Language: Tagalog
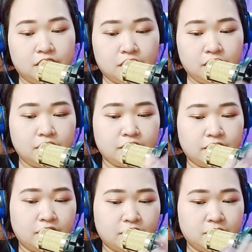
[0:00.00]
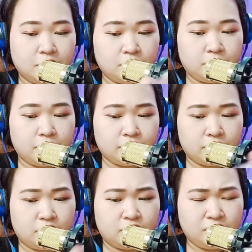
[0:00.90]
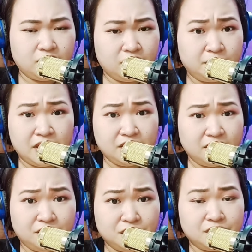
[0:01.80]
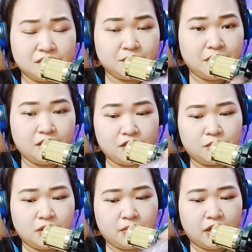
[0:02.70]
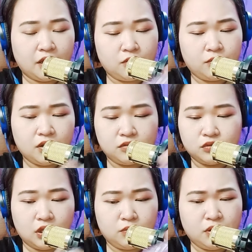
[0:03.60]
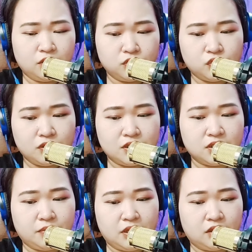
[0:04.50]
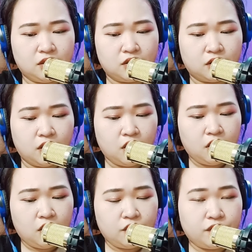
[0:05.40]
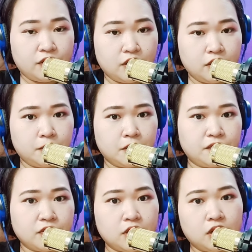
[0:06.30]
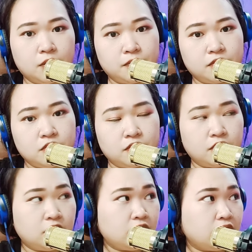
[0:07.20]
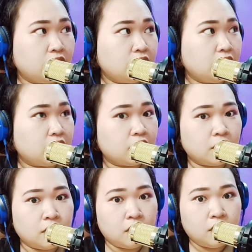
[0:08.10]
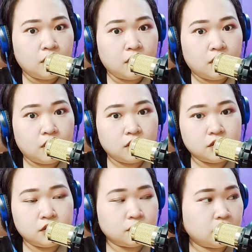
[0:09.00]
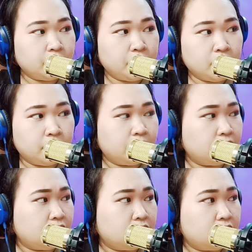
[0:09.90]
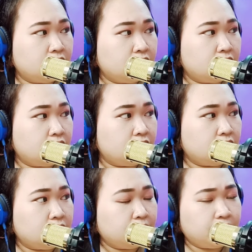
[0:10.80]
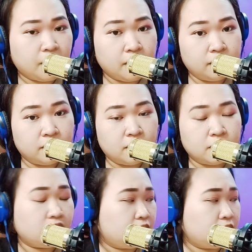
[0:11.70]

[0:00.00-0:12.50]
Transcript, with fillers: ano yung nasa isip nitong person na ito? Yan, bakit niya gustong sabihin itong mga bagay? Anong mga, anong mga gusto niya sabihin dito? Five of Cups is here. Cancer, Scorpio, Pisces.